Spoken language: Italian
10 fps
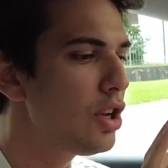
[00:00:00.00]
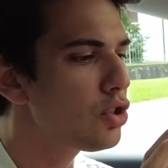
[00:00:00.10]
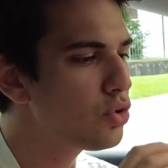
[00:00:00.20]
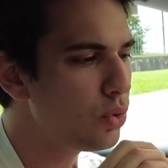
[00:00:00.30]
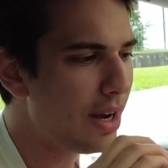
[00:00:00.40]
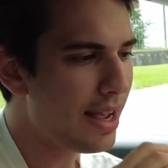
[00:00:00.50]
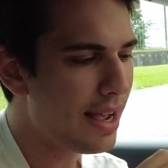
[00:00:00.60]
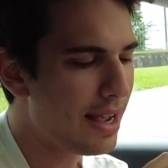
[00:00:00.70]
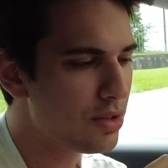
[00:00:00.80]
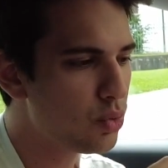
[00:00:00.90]

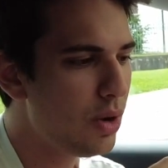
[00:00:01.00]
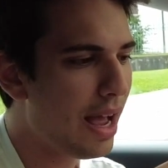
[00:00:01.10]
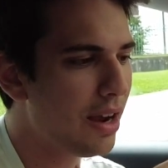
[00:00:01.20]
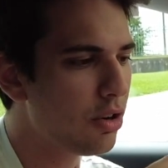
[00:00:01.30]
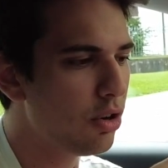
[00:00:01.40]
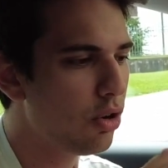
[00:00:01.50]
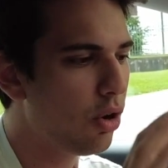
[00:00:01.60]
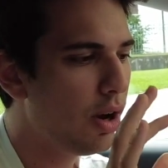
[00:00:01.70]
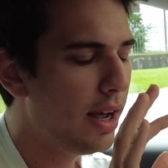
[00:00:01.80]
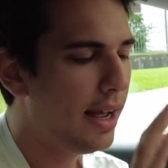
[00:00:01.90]

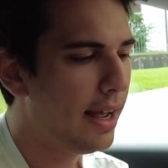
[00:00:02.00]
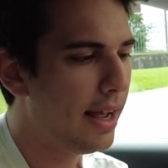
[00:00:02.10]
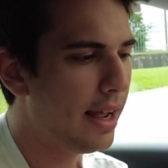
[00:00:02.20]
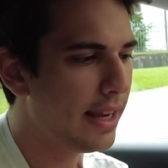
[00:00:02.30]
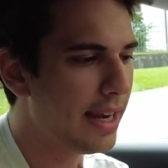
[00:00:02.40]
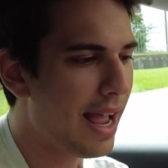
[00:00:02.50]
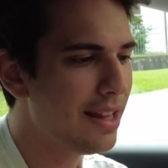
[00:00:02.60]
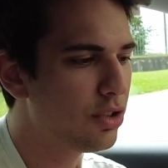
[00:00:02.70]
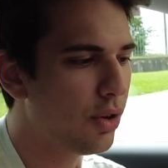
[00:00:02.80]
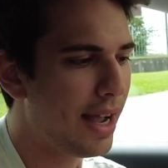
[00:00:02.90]
Sull'angolo eh, in
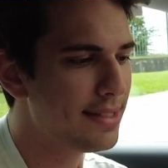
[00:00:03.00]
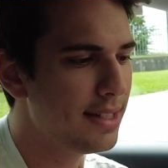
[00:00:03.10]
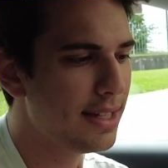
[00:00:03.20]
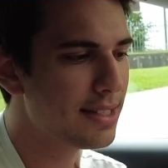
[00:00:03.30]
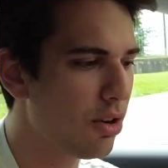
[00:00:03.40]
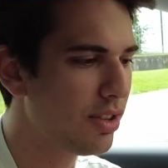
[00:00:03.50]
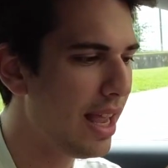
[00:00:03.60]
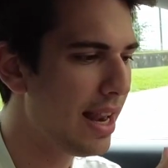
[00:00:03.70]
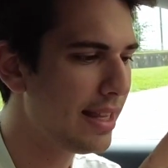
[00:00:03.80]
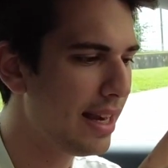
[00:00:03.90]
alto a sinistra,
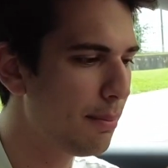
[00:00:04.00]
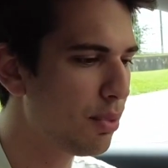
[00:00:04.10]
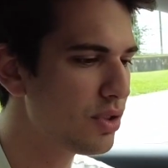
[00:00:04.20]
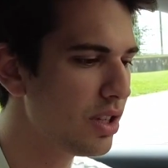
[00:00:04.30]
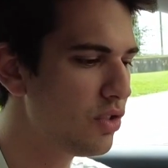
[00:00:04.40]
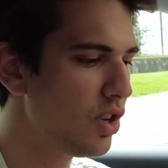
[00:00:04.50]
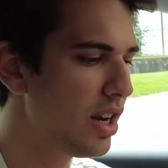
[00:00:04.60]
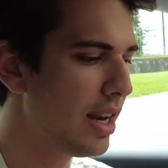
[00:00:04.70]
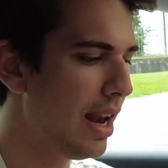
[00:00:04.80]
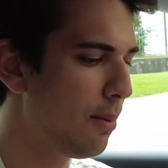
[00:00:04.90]
tela delle
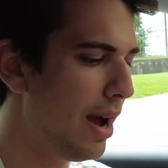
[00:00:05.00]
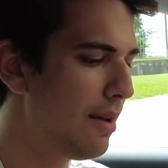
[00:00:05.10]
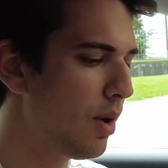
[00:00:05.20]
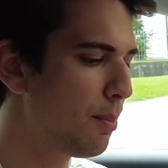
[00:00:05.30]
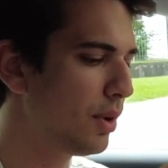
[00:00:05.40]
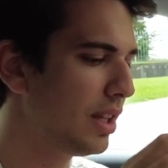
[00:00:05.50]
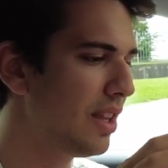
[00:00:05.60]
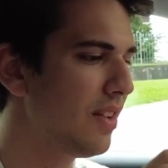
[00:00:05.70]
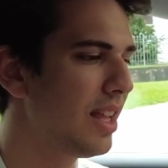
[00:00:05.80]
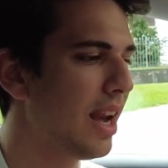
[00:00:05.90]
impostazioni nella quale voi
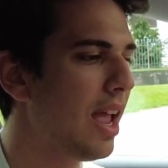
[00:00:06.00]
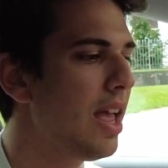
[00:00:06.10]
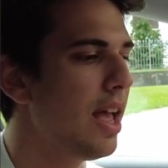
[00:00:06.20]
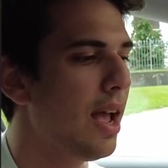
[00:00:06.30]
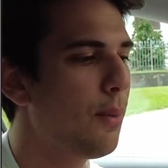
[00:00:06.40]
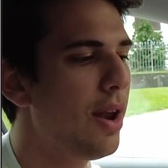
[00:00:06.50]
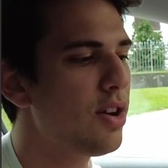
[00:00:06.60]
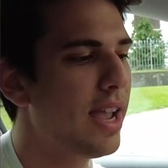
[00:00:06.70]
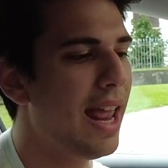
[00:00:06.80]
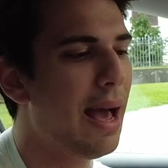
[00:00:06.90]
potete vedere eh, quello
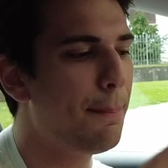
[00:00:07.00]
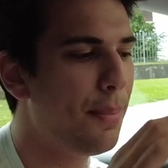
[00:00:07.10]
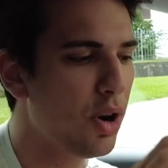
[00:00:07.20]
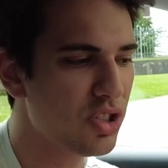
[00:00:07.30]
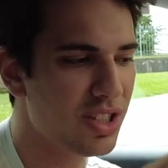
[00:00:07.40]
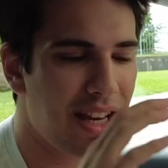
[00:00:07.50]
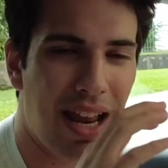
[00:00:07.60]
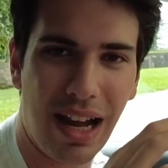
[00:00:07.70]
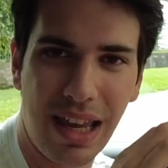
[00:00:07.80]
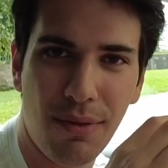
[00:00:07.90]
che è la posta in
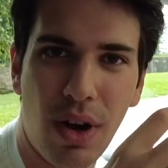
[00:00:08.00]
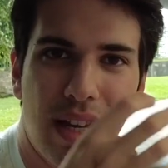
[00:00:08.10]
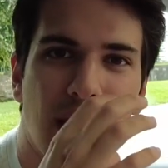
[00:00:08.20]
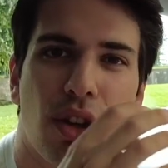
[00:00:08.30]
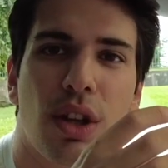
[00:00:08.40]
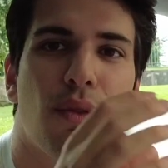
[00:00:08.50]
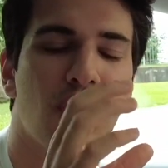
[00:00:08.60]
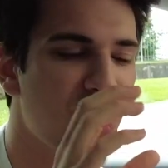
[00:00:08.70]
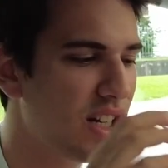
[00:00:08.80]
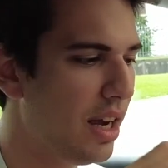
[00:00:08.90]
arrivo all'interno del
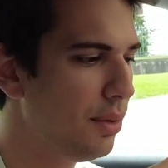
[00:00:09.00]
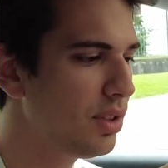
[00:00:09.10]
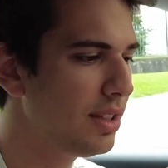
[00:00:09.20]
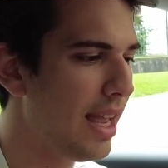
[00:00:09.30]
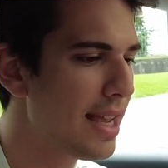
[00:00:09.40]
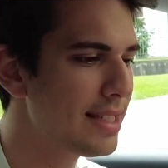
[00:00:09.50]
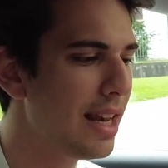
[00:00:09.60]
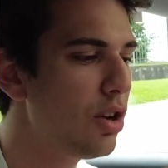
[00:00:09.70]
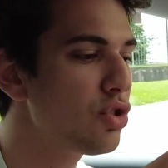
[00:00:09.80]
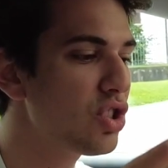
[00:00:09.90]
vostro account
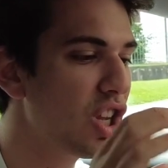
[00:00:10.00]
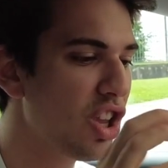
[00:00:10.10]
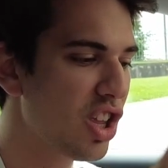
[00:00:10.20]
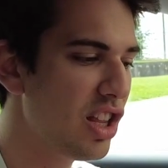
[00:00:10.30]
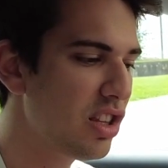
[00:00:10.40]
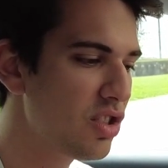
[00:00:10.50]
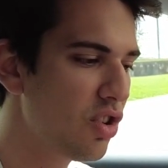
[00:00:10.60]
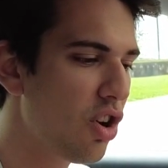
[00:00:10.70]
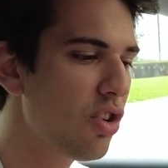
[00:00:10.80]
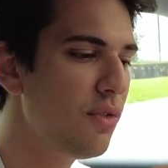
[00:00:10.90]
Tesla, lo screen del
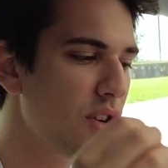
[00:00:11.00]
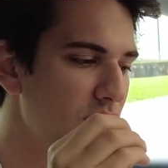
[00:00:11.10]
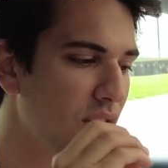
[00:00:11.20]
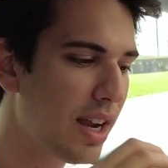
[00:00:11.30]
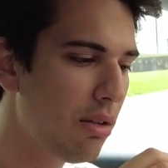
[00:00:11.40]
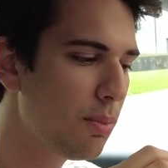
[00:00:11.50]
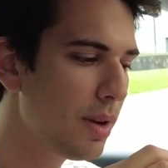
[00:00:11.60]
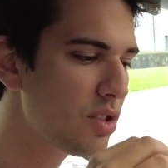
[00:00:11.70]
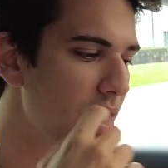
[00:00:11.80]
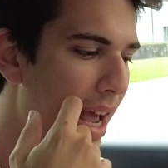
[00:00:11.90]
tesoro, il vostro account
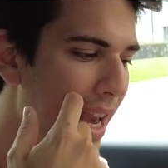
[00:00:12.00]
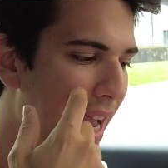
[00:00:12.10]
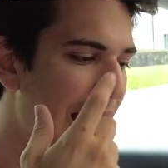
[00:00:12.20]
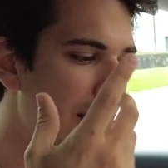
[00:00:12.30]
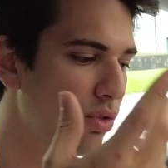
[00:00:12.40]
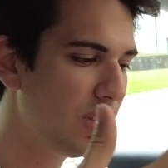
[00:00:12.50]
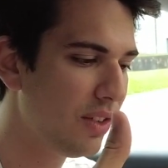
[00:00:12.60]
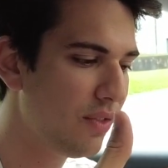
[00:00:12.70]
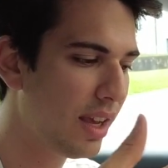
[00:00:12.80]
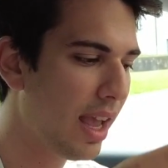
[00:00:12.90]
personale e le
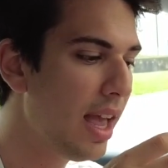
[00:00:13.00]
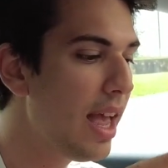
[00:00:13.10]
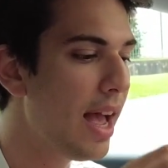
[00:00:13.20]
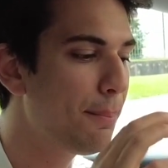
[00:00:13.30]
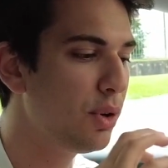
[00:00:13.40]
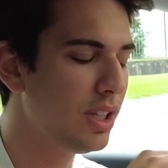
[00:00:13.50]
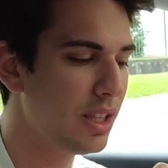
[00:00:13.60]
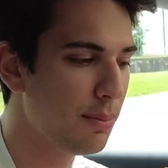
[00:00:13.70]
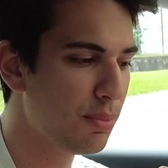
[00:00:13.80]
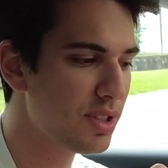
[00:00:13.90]
notifiche.
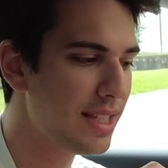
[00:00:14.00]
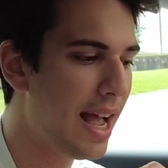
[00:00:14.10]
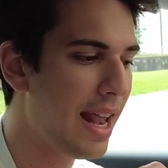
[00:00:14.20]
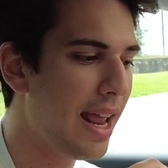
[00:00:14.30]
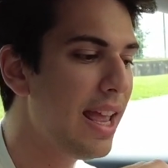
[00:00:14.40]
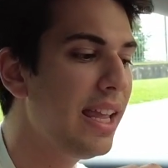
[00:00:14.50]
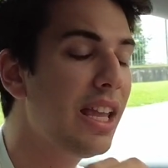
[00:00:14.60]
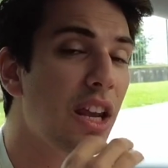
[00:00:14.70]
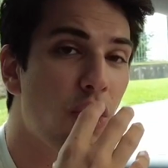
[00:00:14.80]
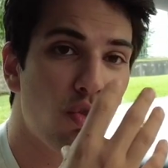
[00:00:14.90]
Potete impostare
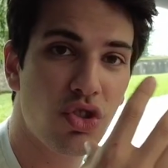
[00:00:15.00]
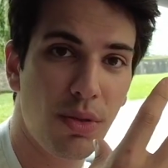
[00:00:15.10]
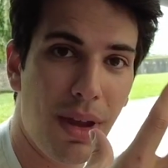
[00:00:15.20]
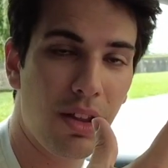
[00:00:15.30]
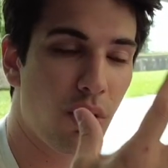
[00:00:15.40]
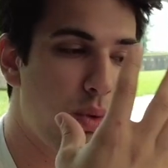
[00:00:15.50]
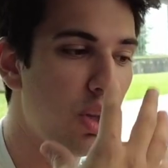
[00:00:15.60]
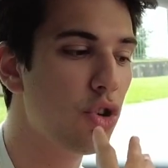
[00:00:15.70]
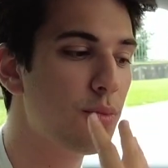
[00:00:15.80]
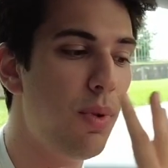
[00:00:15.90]
il riconoscimento,
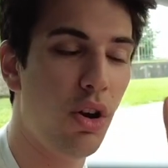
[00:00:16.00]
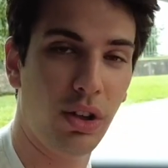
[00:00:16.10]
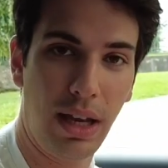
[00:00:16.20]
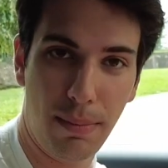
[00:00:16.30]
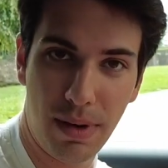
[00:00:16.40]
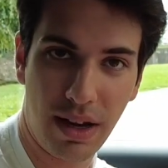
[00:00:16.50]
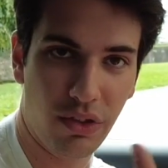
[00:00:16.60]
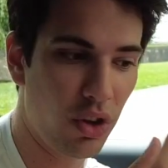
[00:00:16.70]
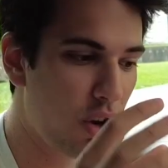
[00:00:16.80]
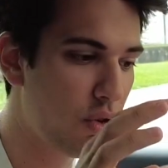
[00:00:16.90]
quindi lo sblocco
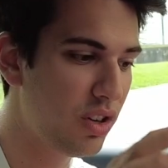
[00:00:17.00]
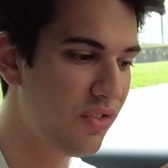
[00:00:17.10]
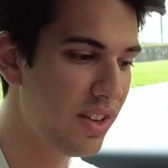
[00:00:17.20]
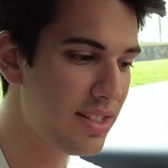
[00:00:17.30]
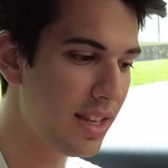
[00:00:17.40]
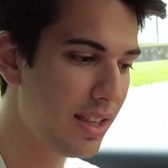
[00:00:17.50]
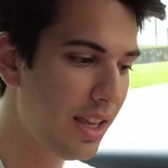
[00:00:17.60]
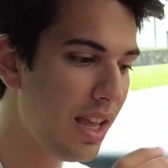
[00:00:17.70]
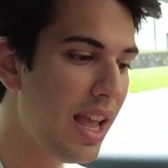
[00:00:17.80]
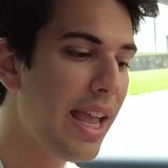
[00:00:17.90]
dell'applicazione con il Face
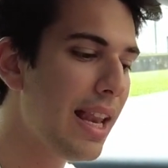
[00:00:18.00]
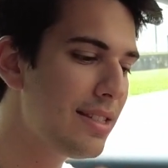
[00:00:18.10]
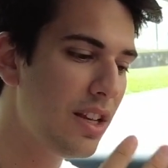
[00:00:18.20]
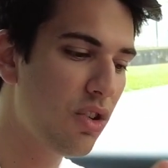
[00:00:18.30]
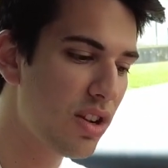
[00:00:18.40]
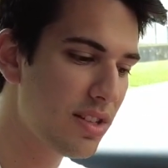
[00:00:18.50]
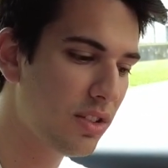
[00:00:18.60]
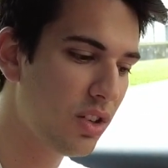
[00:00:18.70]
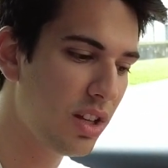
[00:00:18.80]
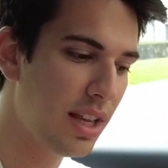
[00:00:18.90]
ID e la
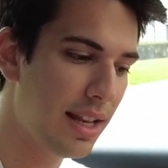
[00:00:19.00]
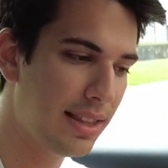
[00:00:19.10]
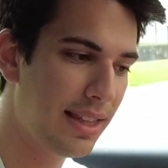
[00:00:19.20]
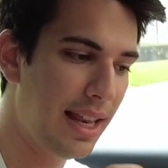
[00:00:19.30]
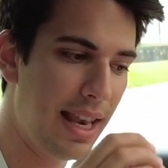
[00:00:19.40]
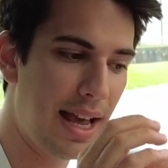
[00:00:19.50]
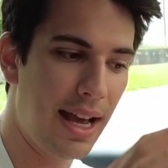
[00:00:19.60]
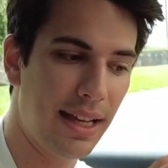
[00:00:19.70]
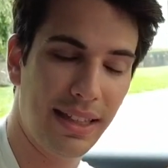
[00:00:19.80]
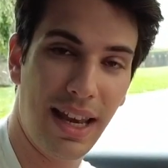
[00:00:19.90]
sincronizzazione della,
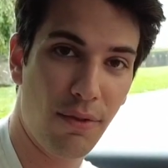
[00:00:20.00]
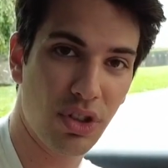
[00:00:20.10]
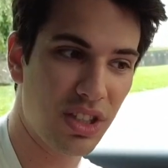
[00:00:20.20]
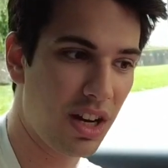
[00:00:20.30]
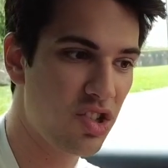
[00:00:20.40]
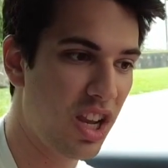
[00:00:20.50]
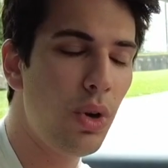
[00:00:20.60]
della, della vostra agenda.